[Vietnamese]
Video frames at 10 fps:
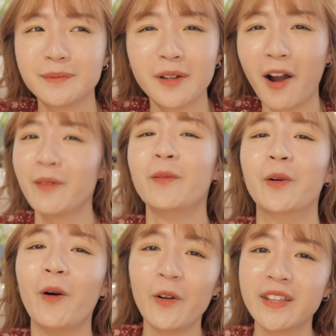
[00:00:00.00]
khói
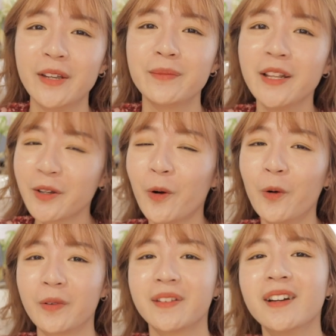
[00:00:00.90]
bụi ô nhiễm điên
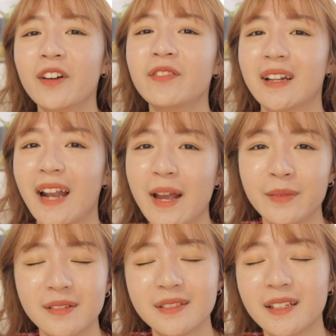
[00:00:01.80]
cuồng như ở Việt
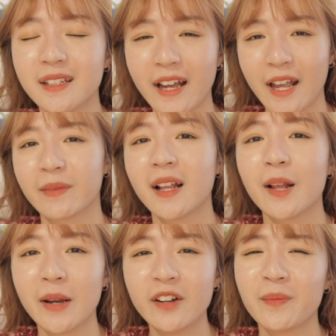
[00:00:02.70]
Nam nữa, thì Gà cảm thấy
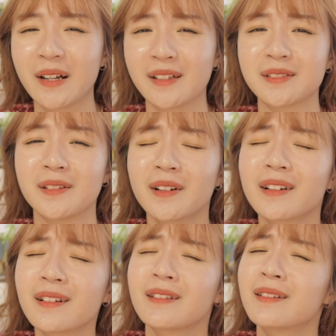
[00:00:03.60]
là máy rửa mặt thực sự rất
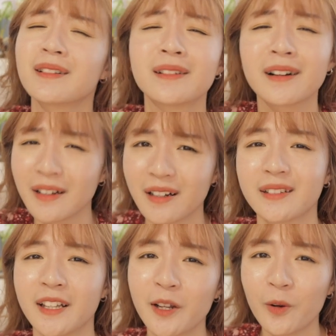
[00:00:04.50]
rất rất, rất, rất là cần
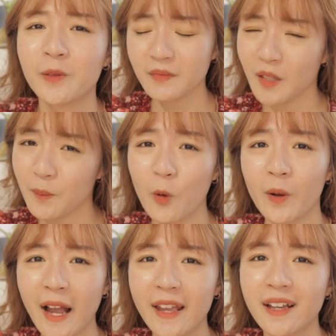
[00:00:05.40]
thiết luôn.
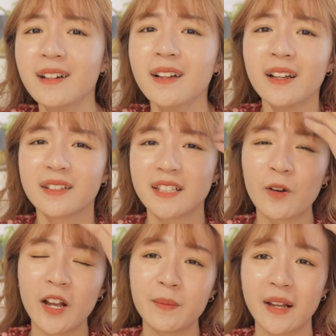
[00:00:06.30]
Một ngày á,
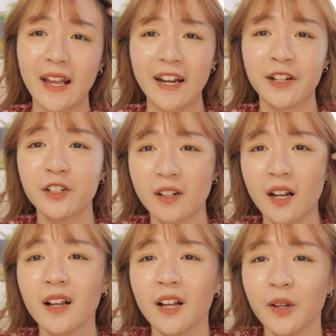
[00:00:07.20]
sau khi mà Gà ra đường
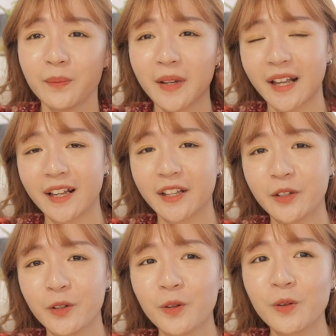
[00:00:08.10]
á, là Gà
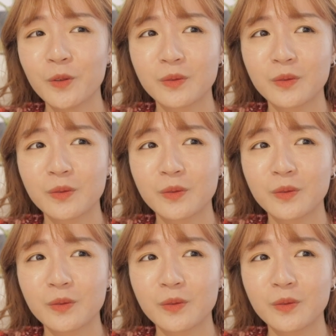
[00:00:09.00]
kiểu